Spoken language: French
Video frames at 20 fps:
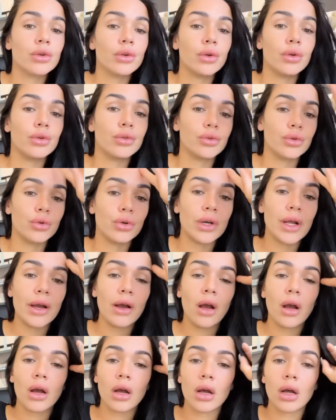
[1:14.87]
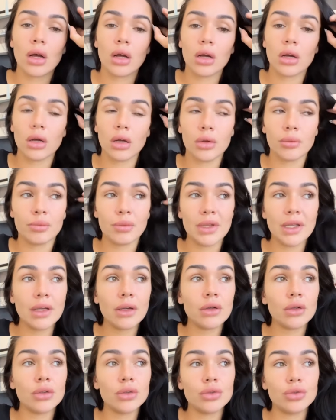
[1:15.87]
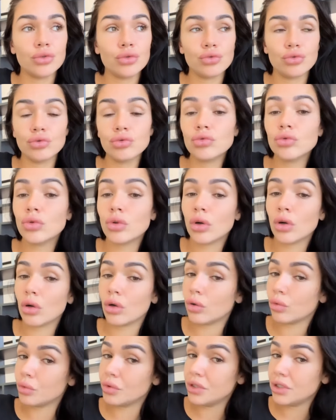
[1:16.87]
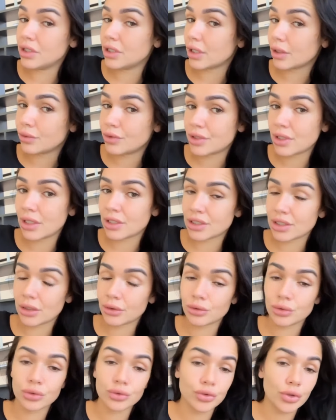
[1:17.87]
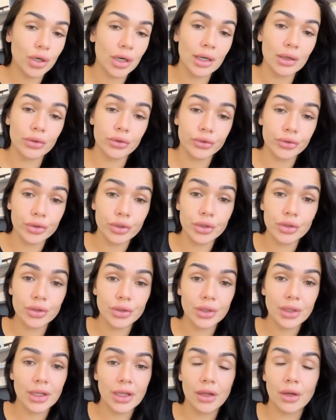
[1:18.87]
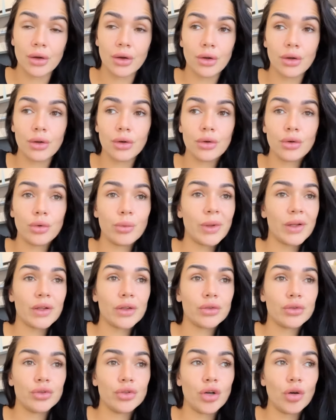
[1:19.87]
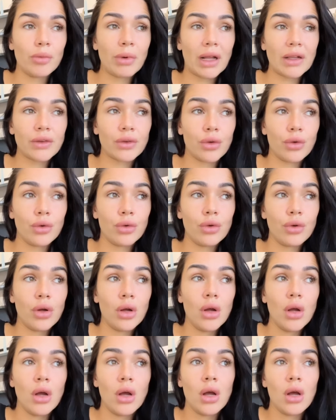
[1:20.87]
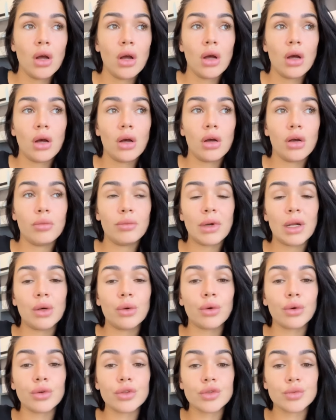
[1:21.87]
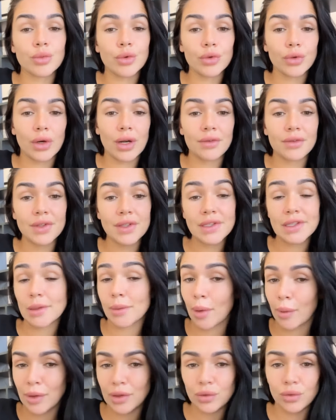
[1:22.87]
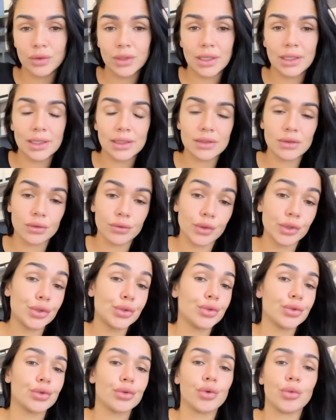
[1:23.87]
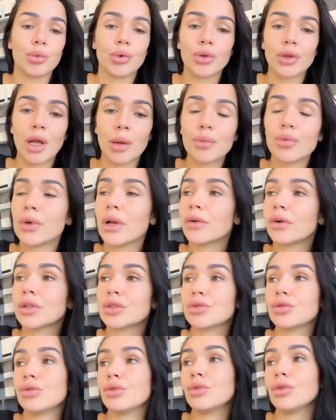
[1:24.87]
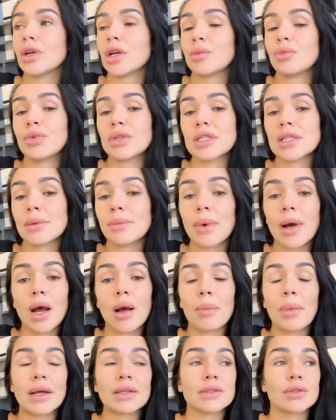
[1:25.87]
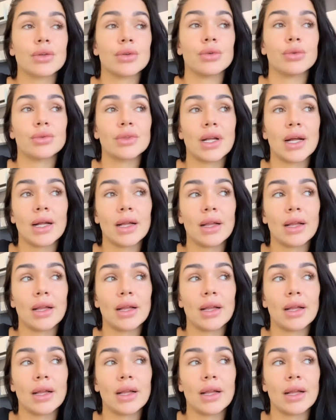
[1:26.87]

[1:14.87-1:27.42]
de, de colère. mais du coup, oui, j'ai réussi à acheter un trotteur à London et le mettre dedans parce que euh, malheureusement dans la vie. C'est pas parce qu'on a un accident de voiture qu'on prendra plus la voiture, et puis c'est pas parce qu'on